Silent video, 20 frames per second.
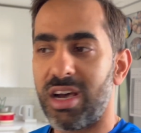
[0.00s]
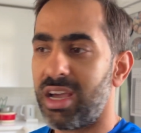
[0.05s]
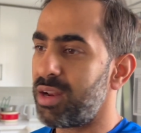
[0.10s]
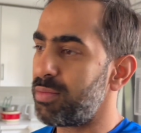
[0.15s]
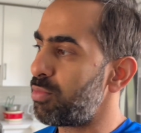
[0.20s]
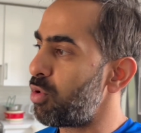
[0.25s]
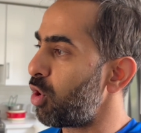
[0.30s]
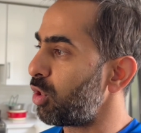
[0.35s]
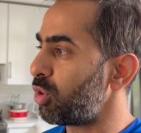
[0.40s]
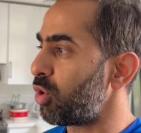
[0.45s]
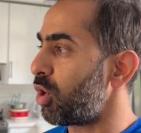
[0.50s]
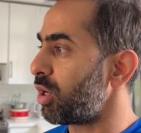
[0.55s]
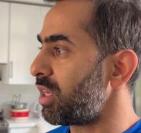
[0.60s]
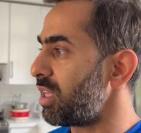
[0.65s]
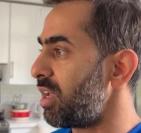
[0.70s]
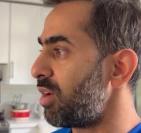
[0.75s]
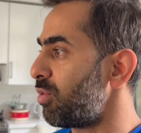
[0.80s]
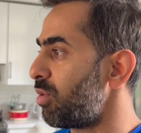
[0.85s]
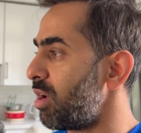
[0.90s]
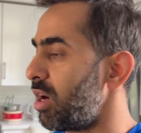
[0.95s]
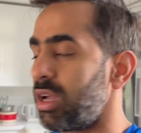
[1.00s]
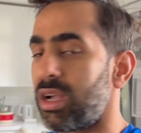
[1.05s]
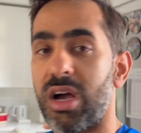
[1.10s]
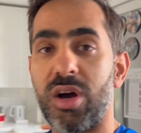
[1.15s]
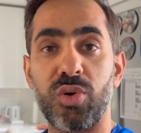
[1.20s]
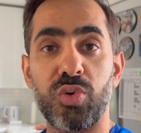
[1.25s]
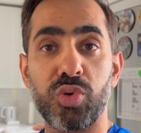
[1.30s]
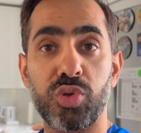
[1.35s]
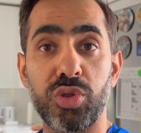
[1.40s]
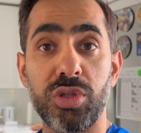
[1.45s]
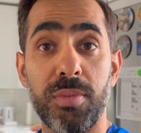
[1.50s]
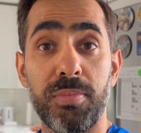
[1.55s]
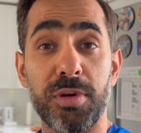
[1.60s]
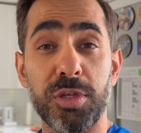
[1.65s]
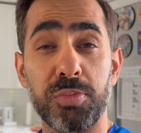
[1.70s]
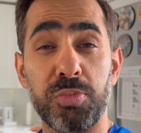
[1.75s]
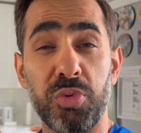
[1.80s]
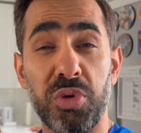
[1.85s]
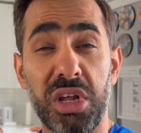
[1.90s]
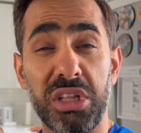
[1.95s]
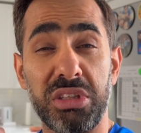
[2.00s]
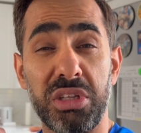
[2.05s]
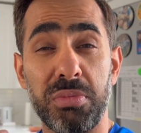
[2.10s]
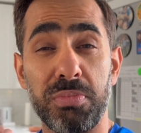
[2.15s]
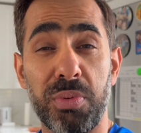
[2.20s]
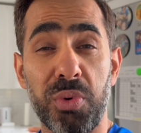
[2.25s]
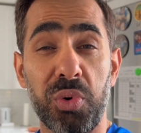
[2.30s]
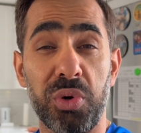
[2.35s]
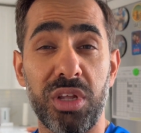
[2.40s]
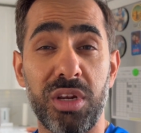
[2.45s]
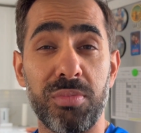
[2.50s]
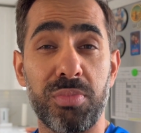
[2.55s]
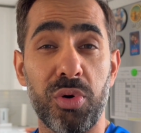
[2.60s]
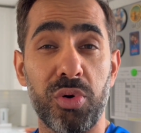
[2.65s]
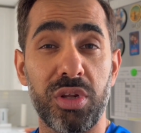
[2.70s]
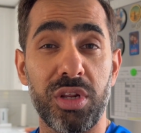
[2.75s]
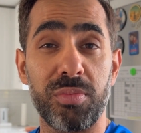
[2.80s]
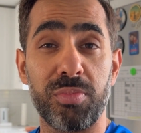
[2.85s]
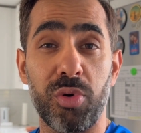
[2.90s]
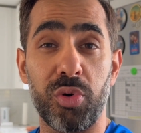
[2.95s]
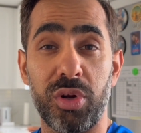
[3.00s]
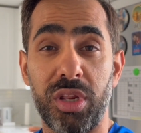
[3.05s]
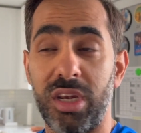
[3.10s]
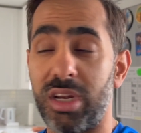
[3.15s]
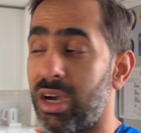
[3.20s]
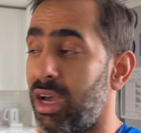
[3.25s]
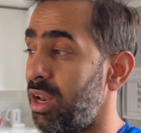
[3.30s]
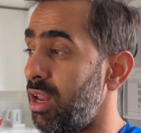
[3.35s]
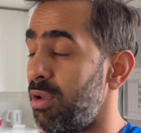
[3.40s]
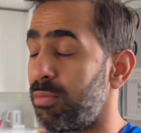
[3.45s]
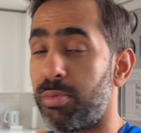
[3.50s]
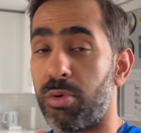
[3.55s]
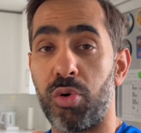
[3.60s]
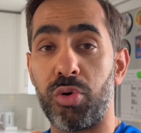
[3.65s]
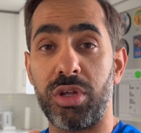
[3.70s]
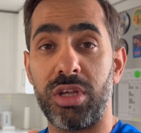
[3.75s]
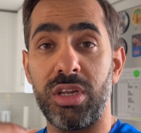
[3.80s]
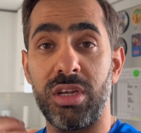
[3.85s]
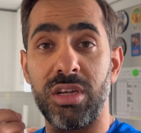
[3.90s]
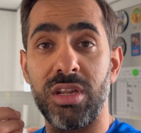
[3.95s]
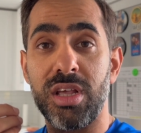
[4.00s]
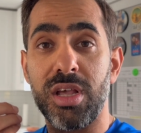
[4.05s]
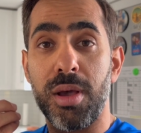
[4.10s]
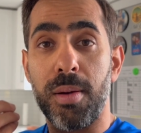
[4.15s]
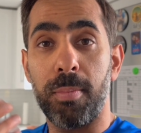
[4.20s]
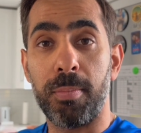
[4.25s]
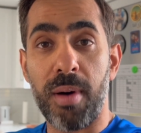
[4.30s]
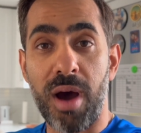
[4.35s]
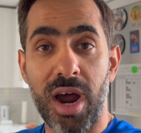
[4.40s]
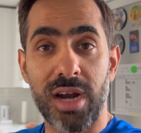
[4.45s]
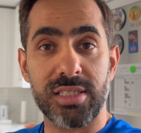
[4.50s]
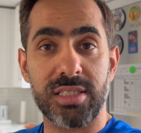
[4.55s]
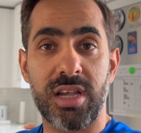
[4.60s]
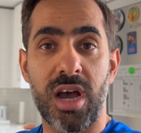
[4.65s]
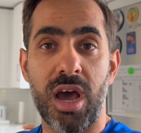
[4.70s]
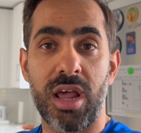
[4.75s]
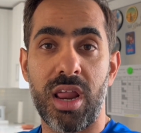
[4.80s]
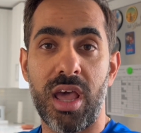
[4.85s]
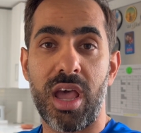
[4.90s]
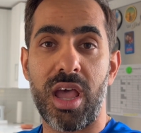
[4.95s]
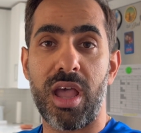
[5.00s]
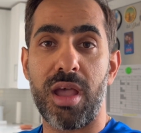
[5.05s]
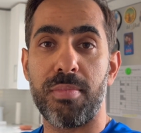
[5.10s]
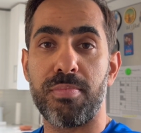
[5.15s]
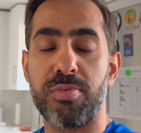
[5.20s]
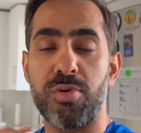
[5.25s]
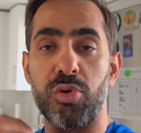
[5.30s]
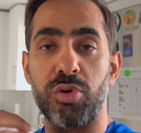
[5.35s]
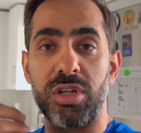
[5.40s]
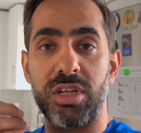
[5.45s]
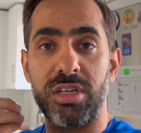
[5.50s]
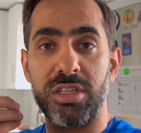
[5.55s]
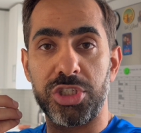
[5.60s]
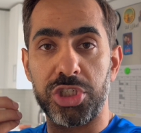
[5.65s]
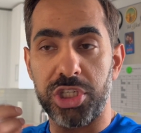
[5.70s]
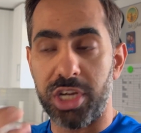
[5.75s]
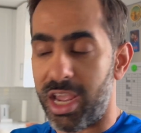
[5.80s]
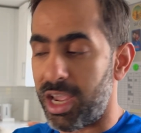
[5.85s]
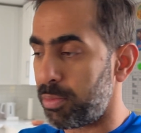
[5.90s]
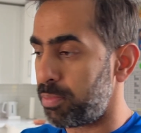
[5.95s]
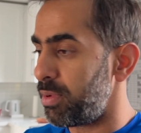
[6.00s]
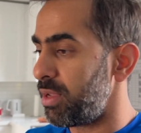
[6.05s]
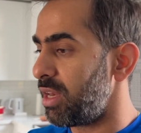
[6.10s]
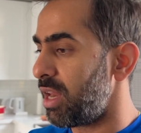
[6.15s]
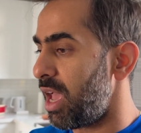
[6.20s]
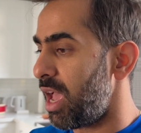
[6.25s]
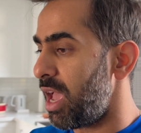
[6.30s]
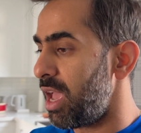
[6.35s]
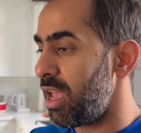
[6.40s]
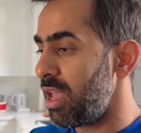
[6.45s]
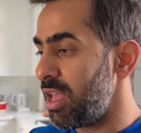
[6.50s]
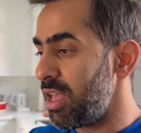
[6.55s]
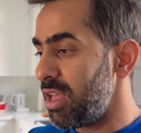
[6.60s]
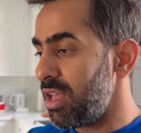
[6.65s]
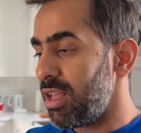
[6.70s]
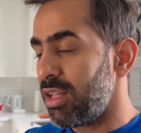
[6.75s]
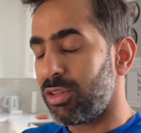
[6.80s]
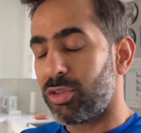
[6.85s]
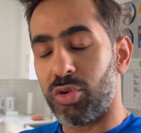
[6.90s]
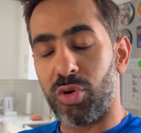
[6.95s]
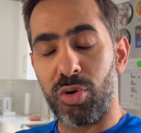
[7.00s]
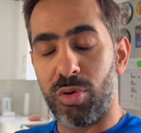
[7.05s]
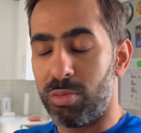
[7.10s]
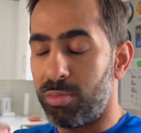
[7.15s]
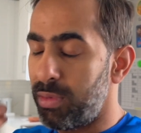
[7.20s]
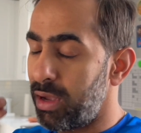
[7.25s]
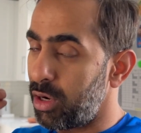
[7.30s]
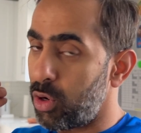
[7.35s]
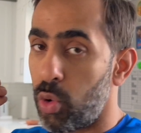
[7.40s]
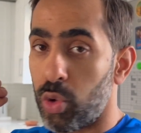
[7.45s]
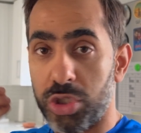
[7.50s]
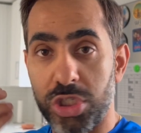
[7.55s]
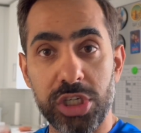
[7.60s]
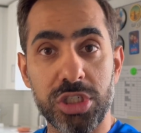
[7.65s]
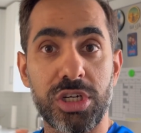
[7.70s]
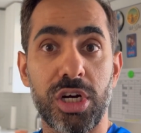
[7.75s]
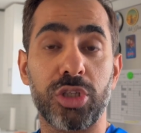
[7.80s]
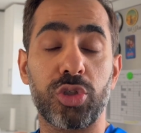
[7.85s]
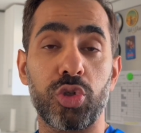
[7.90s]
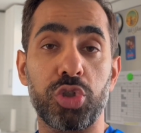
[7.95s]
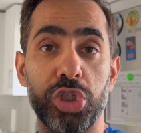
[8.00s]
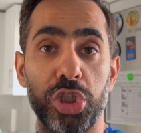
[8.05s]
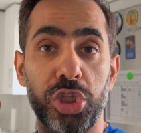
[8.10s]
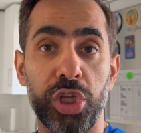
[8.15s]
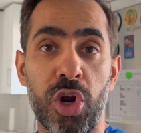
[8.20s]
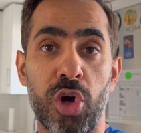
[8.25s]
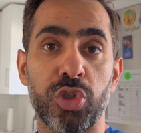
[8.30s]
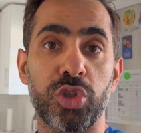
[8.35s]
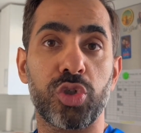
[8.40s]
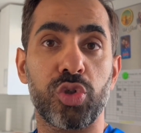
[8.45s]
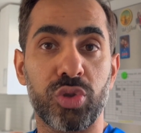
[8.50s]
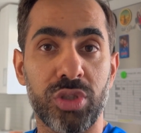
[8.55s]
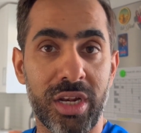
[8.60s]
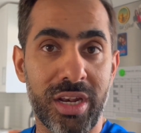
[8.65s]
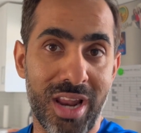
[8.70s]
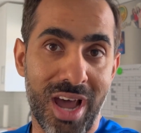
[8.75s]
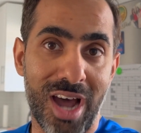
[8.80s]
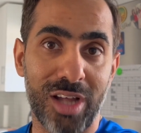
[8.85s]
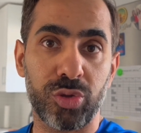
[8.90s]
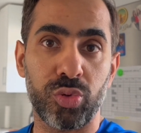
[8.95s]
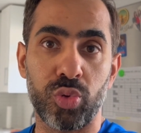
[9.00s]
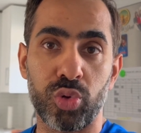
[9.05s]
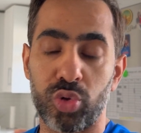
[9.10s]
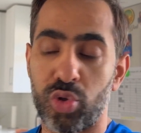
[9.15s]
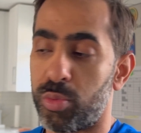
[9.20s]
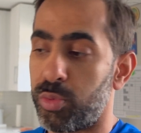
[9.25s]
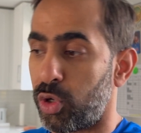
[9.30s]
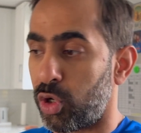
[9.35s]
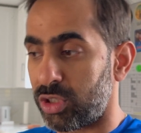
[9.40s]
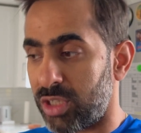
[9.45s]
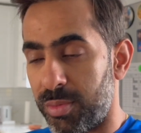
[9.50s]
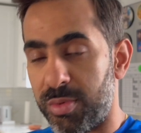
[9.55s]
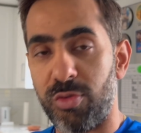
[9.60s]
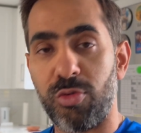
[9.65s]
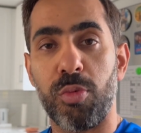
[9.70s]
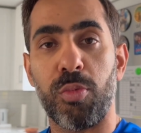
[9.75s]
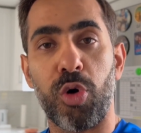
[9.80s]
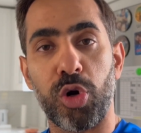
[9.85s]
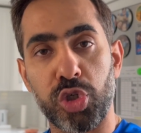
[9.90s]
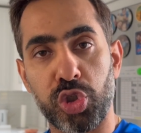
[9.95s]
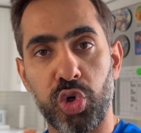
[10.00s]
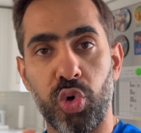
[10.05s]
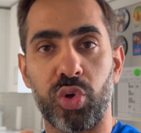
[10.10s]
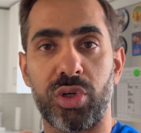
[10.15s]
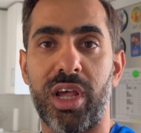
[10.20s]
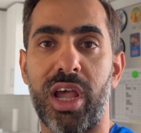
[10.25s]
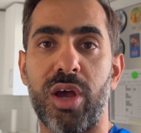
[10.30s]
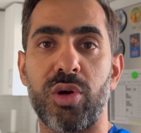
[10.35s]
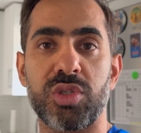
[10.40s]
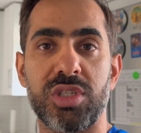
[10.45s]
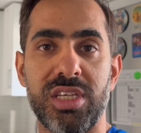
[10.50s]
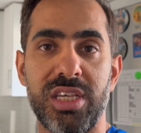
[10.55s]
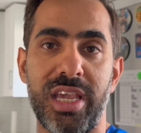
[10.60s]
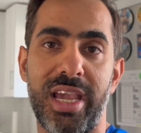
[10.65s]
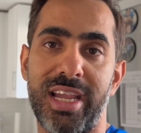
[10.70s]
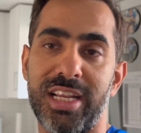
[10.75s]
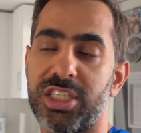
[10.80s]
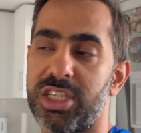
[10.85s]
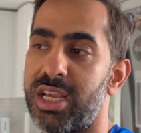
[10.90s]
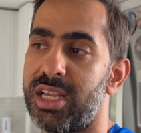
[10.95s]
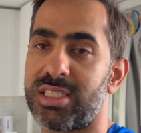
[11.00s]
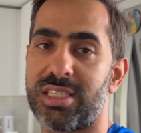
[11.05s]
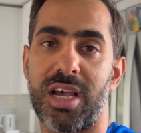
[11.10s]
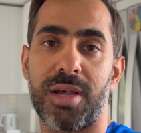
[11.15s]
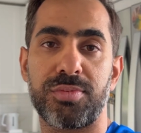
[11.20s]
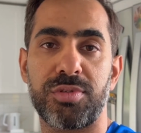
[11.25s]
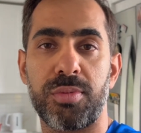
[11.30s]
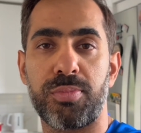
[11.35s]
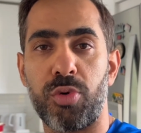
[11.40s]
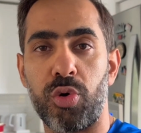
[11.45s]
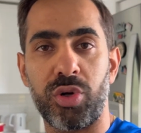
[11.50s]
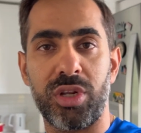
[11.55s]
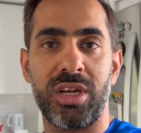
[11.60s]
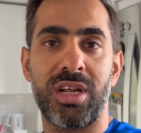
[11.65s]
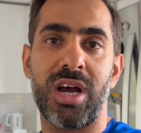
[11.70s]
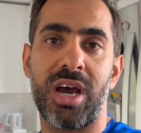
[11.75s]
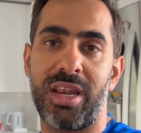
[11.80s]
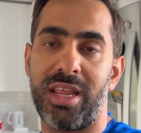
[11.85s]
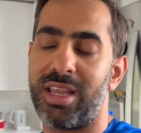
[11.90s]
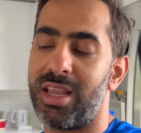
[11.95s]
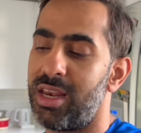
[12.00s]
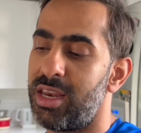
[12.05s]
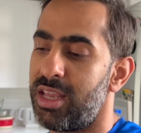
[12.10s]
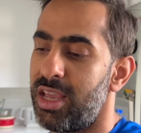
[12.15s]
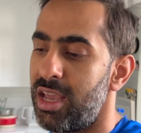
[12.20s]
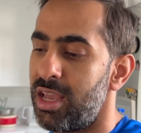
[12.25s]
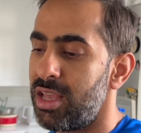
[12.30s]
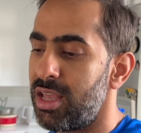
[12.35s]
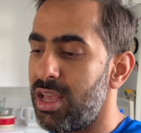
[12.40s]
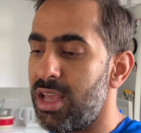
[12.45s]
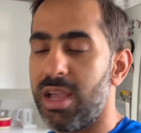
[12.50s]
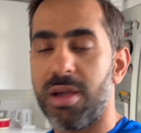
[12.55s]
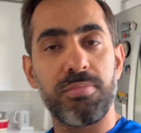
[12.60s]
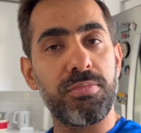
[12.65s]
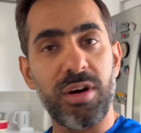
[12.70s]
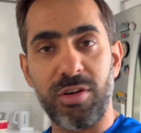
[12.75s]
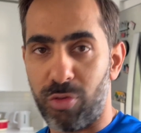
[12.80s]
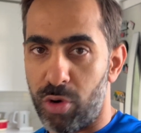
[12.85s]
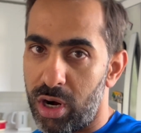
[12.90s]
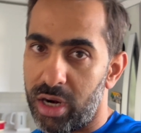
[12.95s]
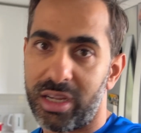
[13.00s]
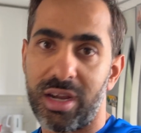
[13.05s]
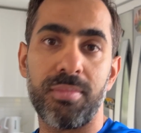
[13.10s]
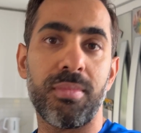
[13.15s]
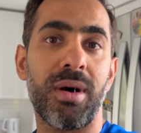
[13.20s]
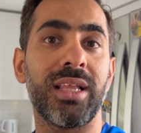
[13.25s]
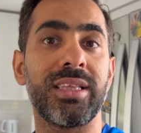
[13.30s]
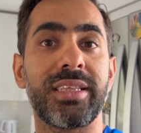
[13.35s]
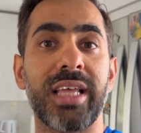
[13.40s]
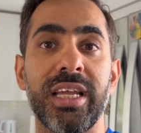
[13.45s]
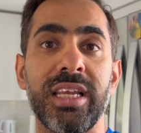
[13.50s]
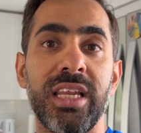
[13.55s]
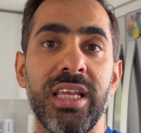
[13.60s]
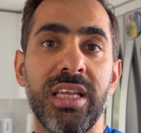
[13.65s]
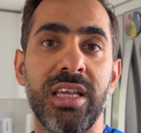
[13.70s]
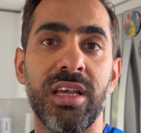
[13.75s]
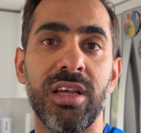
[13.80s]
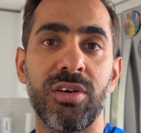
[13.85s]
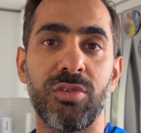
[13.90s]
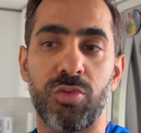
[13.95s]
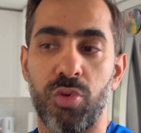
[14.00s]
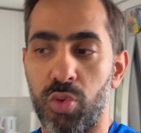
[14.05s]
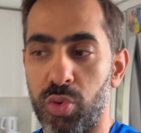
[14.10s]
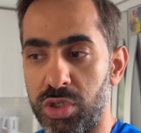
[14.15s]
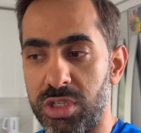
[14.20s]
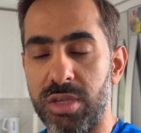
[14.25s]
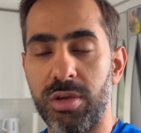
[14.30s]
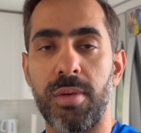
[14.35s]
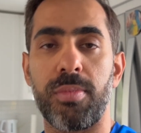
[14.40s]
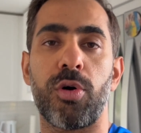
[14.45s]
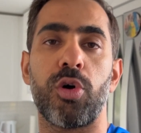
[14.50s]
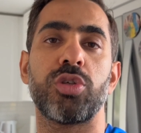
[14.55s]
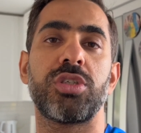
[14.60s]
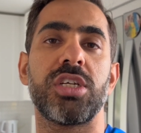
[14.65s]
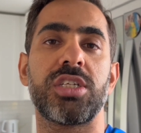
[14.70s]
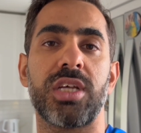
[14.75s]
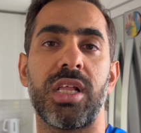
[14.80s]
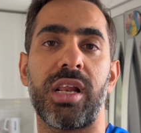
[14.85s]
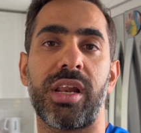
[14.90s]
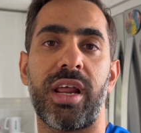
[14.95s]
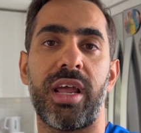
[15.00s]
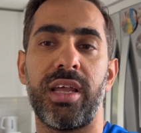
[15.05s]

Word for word: अरे बहुत नोटी है वो लड़का उसने बस पूरा दिन प्रोटीन प्रोटीन प्रोटीन खाना है प्रोटीन बार्स खाना है प्रोटीन शेक पीना है तो मैं कोशिश करता हूँ जितना हो सके उतना ना दूँ उसको बिकॉज अभी वो बहुत छोटा है उसकी एज के हिसाब से प्रोटीन खाने के लिए बट वो लड़का मानता ही नहीं है वो उसी के भरोसे चल रहा